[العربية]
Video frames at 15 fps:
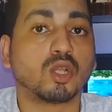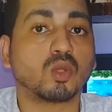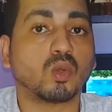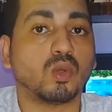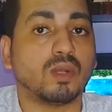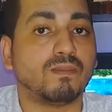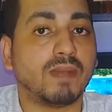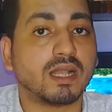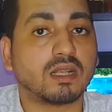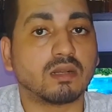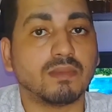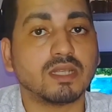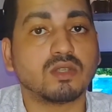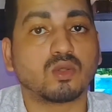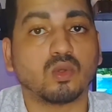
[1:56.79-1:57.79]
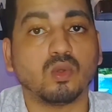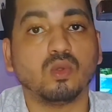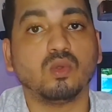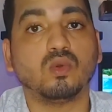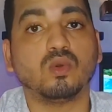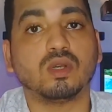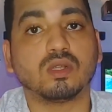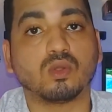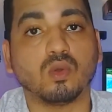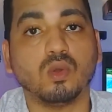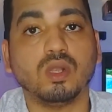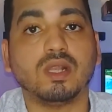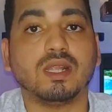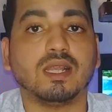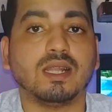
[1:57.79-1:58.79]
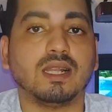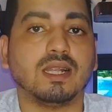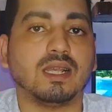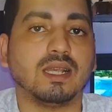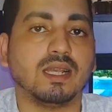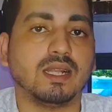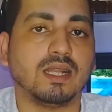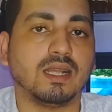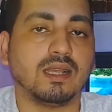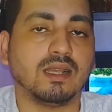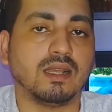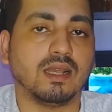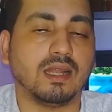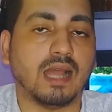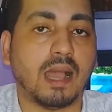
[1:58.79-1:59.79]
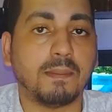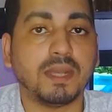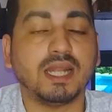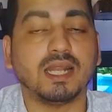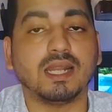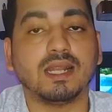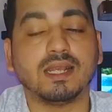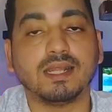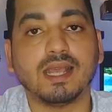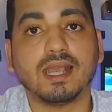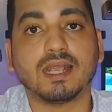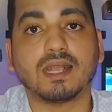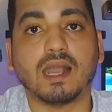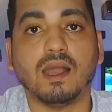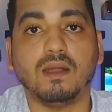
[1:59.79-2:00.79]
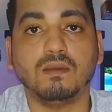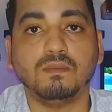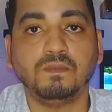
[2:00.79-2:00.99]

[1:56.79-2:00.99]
تدخل بنك مصر تقول له تقول العميل اللي هناك